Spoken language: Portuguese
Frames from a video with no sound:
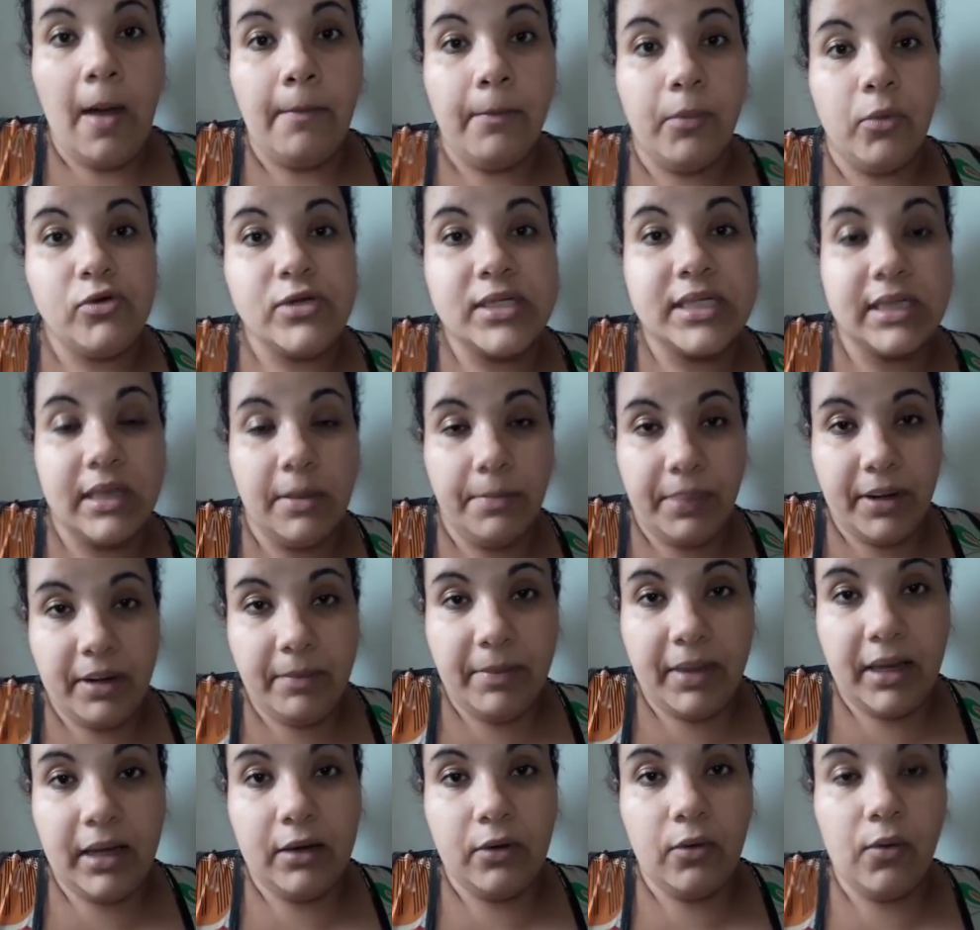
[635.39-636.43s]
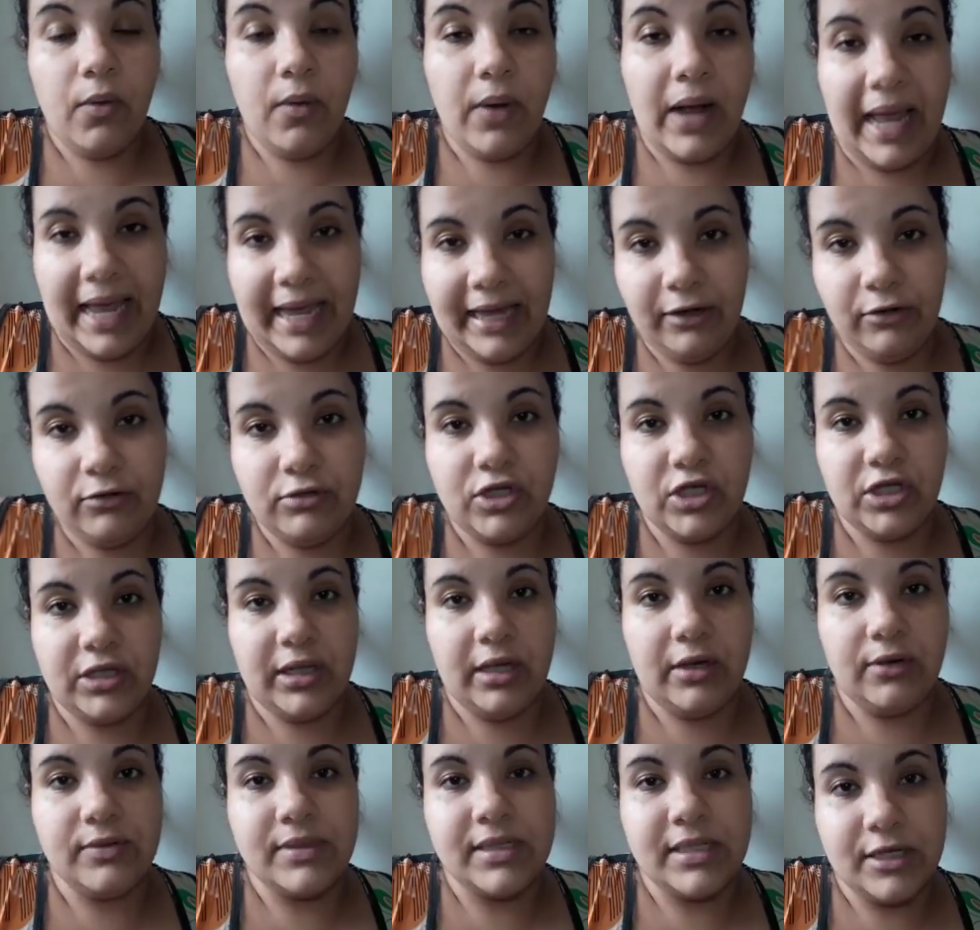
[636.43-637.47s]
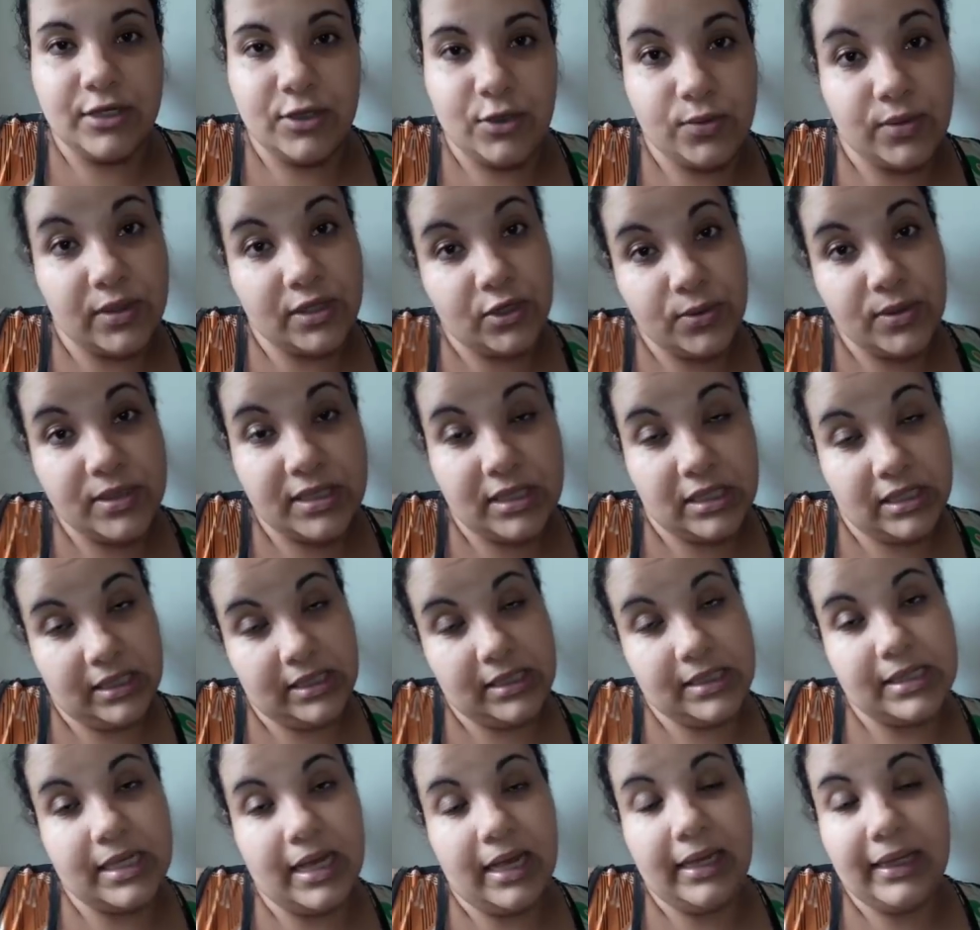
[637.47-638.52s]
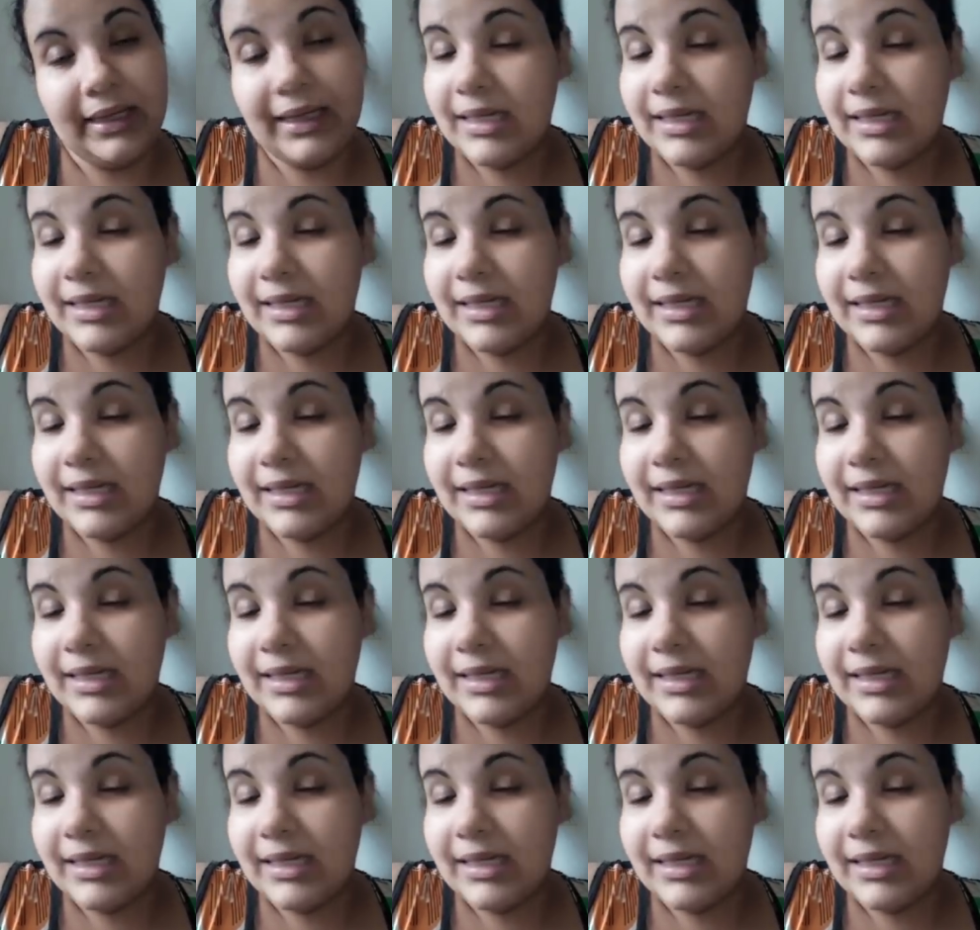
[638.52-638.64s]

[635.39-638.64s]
Busque primeiro o reino de Deus e a sua justiça,